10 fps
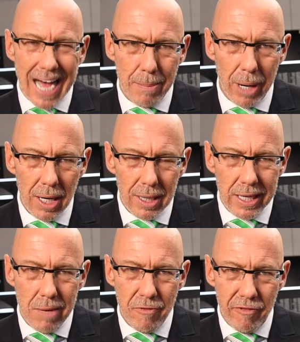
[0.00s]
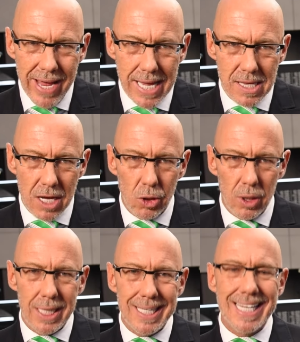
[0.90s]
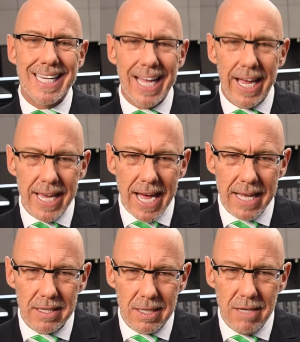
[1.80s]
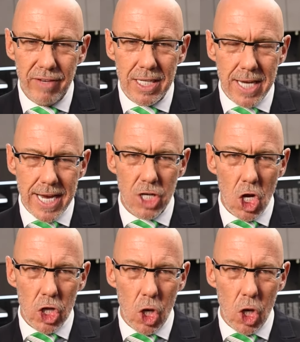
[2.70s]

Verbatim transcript: Aber ihm fehlt natürlich die Kreativität.